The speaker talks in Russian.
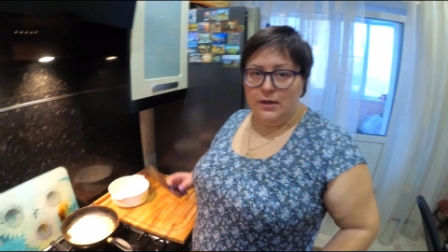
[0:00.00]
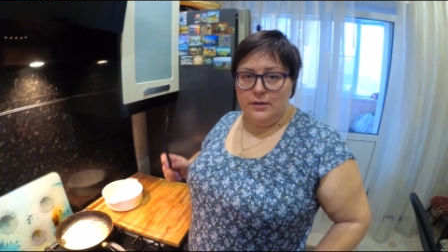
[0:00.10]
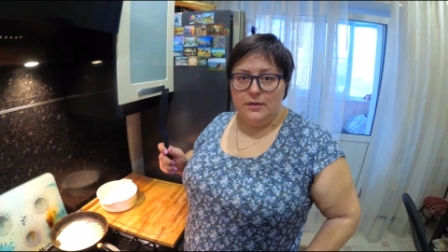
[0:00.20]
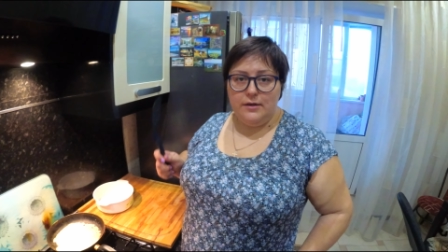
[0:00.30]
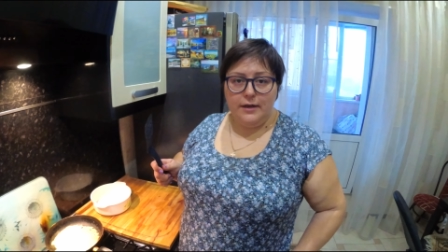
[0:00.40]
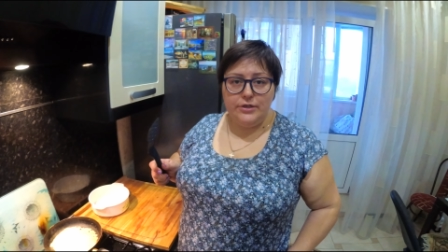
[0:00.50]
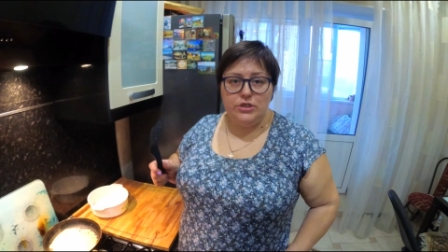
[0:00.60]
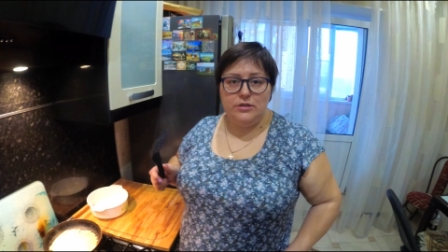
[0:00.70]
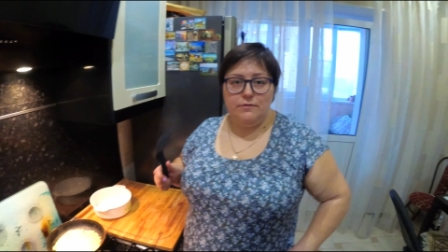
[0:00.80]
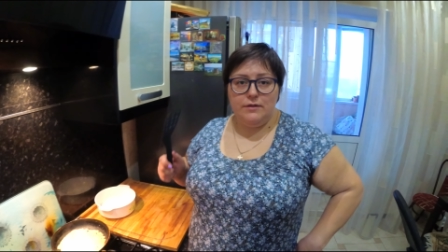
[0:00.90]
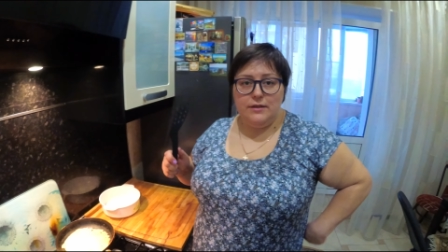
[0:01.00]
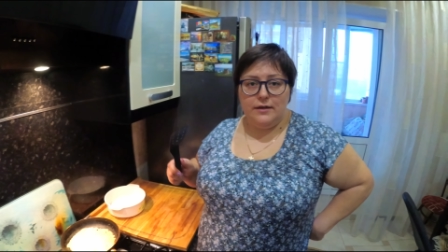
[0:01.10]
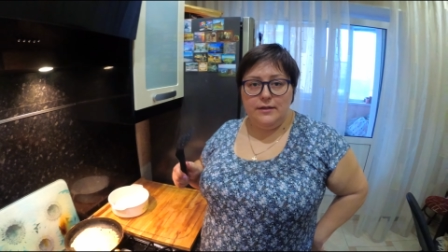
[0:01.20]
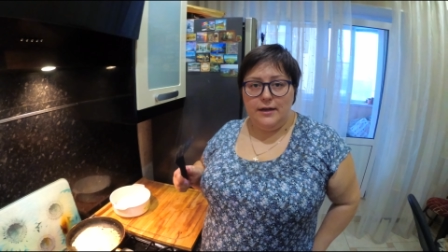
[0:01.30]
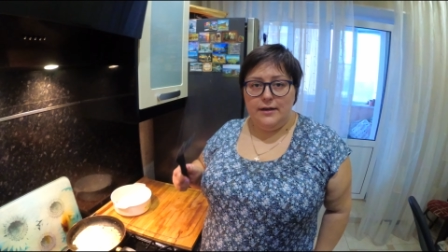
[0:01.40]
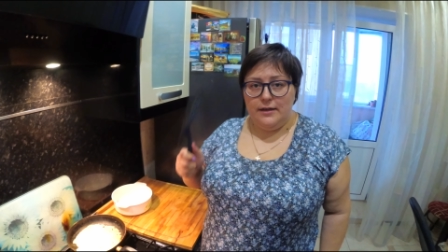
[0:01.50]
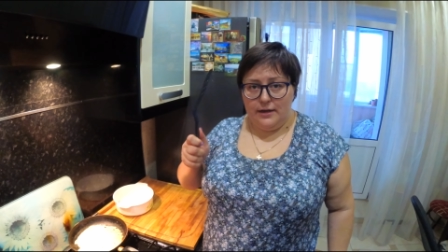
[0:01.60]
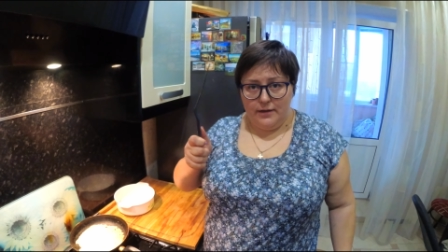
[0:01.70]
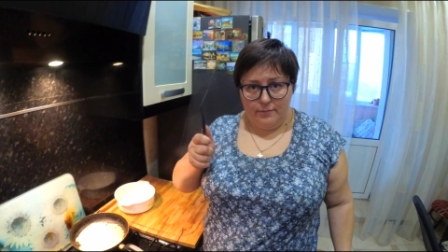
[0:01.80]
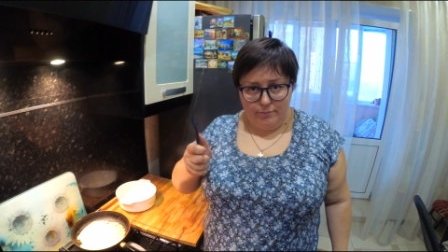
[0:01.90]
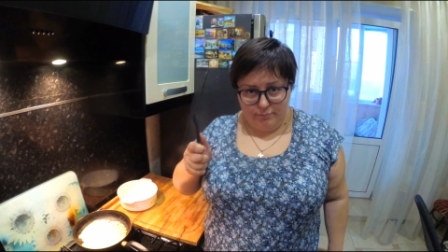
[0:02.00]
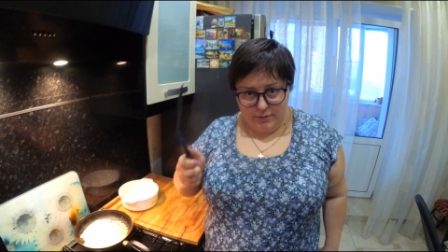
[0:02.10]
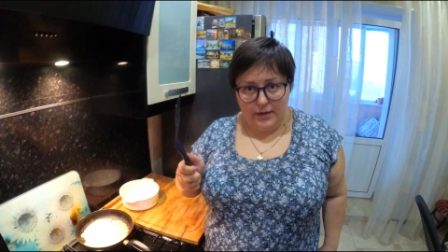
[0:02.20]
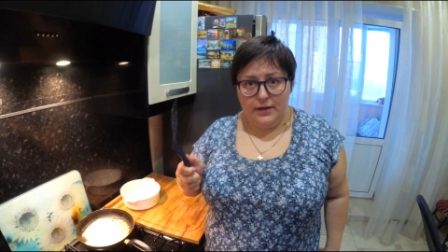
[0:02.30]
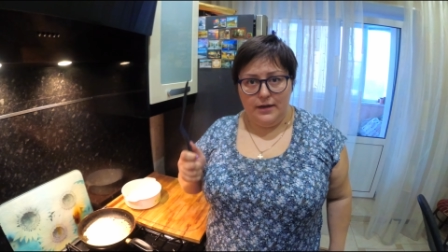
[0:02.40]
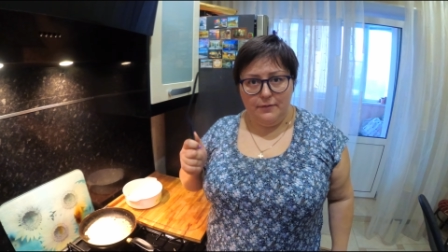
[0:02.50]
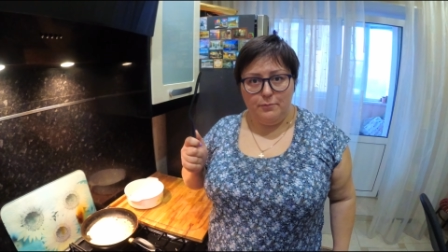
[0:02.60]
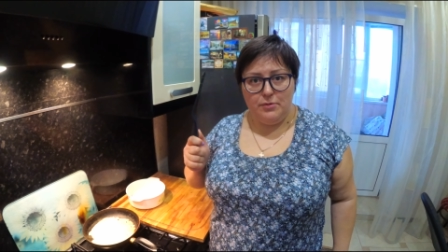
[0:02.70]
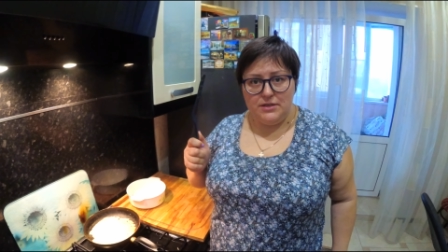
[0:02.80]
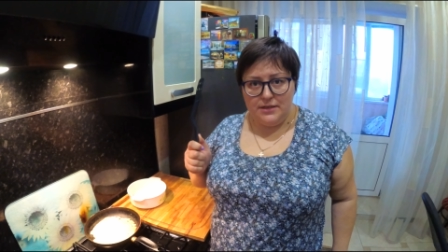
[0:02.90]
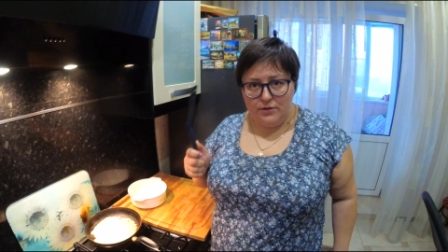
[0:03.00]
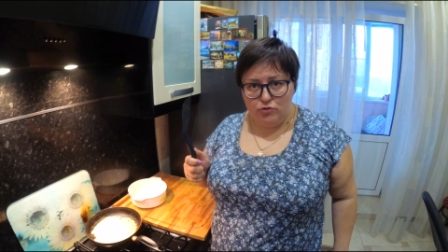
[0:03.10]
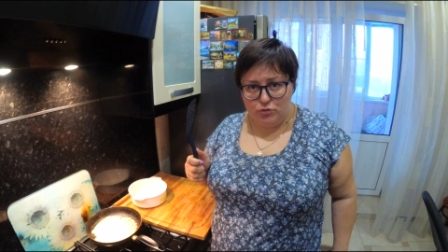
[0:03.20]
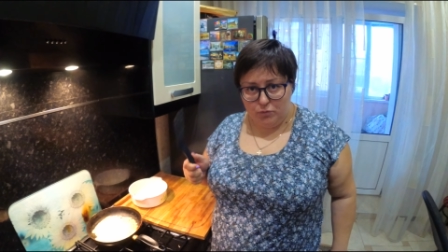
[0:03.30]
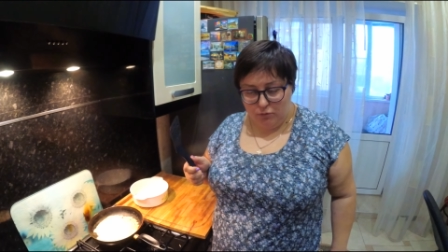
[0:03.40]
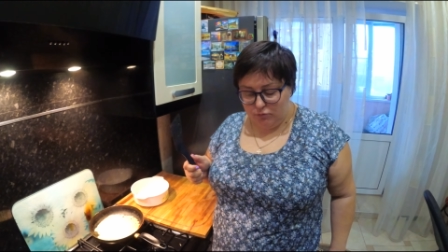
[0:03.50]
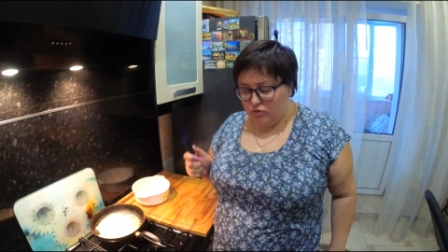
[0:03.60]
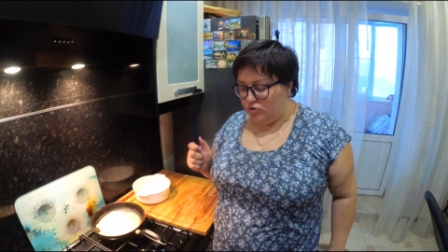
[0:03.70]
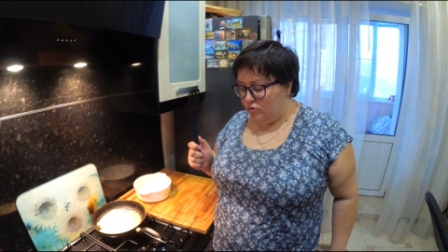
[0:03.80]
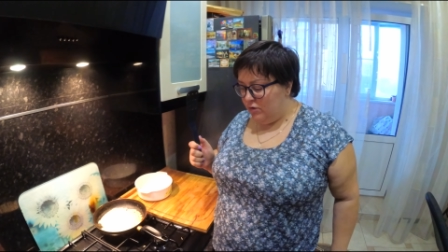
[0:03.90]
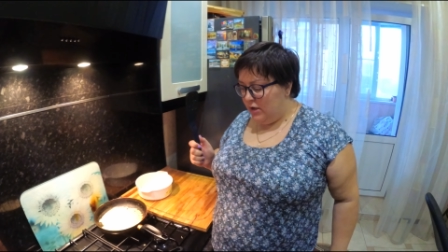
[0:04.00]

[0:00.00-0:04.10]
некачественно и так далее. Я, да, я признаюсь полностью,